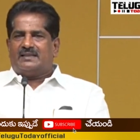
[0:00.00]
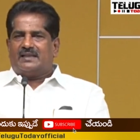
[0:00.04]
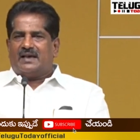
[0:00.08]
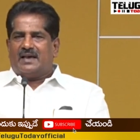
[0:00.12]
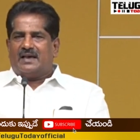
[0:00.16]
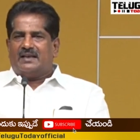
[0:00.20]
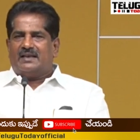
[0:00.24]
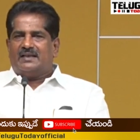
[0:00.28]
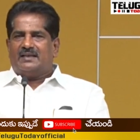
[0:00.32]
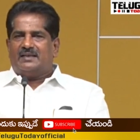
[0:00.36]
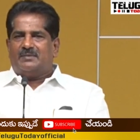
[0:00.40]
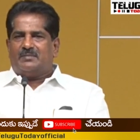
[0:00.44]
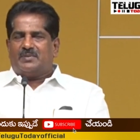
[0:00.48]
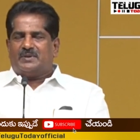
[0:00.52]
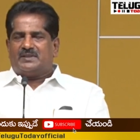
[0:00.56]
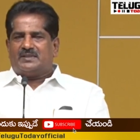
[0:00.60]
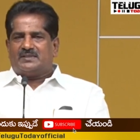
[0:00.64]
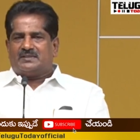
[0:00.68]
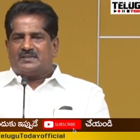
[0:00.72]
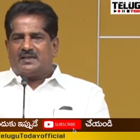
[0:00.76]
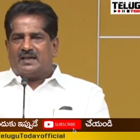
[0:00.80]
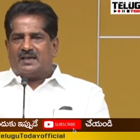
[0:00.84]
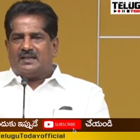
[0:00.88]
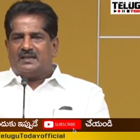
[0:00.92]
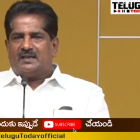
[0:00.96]
దాన్ని
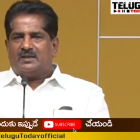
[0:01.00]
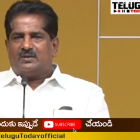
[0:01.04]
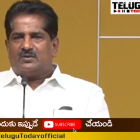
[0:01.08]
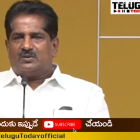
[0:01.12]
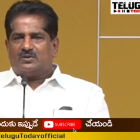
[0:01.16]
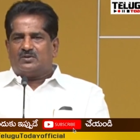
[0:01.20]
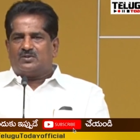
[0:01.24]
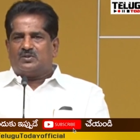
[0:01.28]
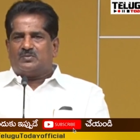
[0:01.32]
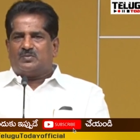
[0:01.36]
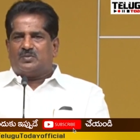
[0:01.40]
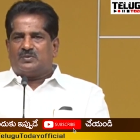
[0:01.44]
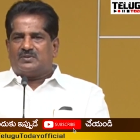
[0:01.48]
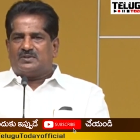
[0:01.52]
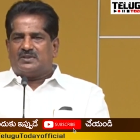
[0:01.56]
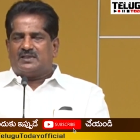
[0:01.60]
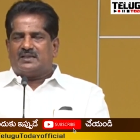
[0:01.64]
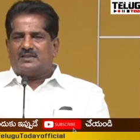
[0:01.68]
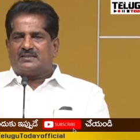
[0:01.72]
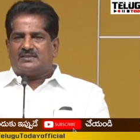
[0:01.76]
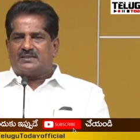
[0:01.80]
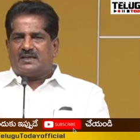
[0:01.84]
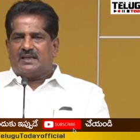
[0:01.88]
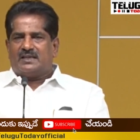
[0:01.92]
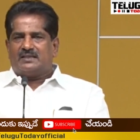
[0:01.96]
ప్రతిసారి రోజు
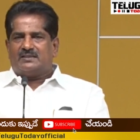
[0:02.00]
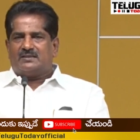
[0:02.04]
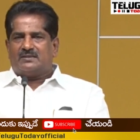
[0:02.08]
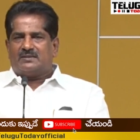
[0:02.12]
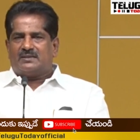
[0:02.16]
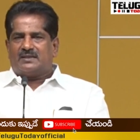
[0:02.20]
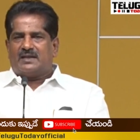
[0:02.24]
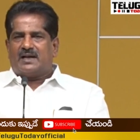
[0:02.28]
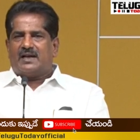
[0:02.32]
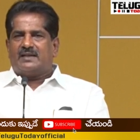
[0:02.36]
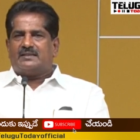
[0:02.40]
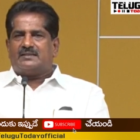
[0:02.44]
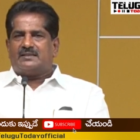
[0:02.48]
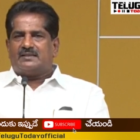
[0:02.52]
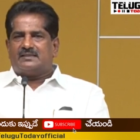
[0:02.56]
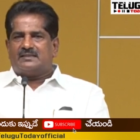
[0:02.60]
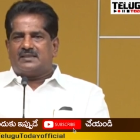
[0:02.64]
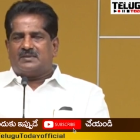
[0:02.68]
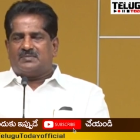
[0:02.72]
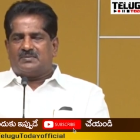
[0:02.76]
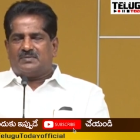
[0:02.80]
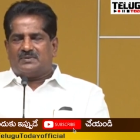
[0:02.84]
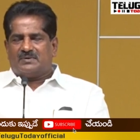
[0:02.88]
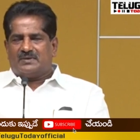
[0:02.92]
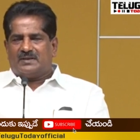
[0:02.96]
పొద్దున సాయంత్రం గాయత్రి
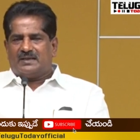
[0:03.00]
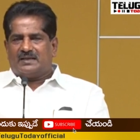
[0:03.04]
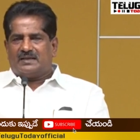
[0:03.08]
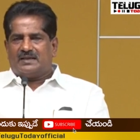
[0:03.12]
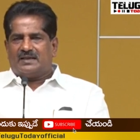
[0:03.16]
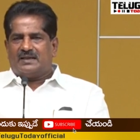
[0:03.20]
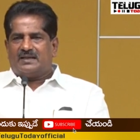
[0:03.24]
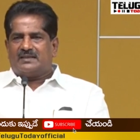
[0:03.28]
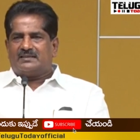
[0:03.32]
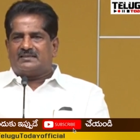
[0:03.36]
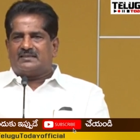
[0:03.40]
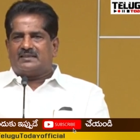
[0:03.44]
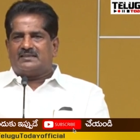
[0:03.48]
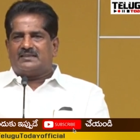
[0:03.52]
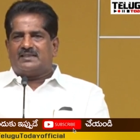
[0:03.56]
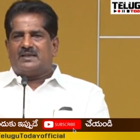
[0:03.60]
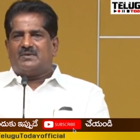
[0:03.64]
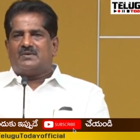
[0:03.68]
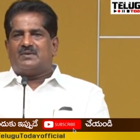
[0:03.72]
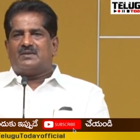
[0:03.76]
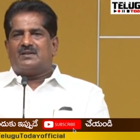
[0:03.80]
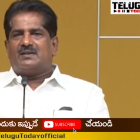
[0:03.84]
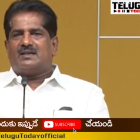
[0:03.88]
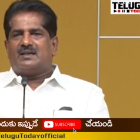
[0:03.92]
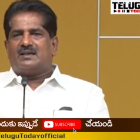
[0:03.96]
జపంలాగా
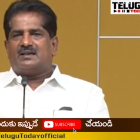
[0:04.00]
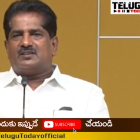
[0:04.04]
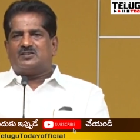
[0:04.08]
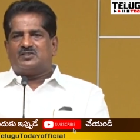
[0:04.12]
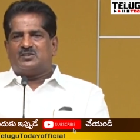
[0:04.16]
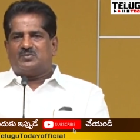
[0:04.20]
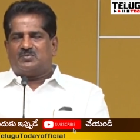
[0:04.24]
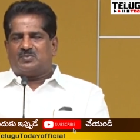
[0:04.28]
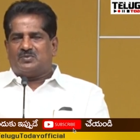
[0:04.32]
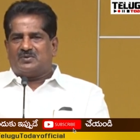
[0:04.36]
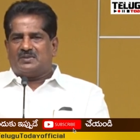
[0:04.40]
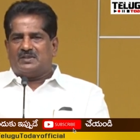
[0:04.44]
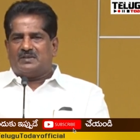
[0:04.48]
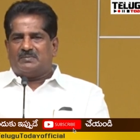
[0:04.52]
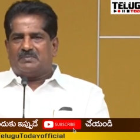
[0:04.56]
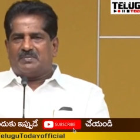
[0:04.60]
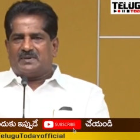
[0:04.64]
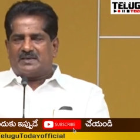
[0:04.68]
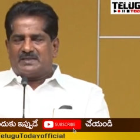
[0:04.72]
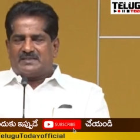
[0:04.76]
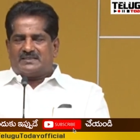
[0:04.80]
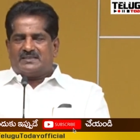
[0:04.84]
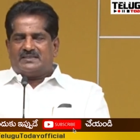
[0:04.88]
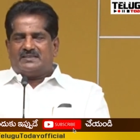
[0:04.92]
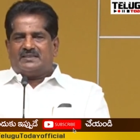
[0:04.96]
సంధ్యావనంలాగా చెప్పుకునే
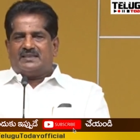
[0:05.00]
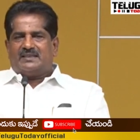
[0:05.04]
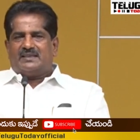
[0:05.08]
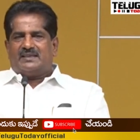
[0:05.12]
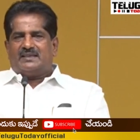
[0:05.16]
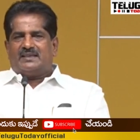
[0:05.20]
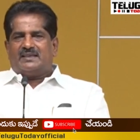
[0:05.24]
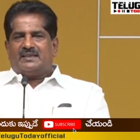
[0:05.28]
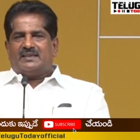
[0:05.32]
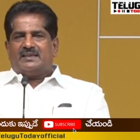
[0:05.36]
పరిస్థితి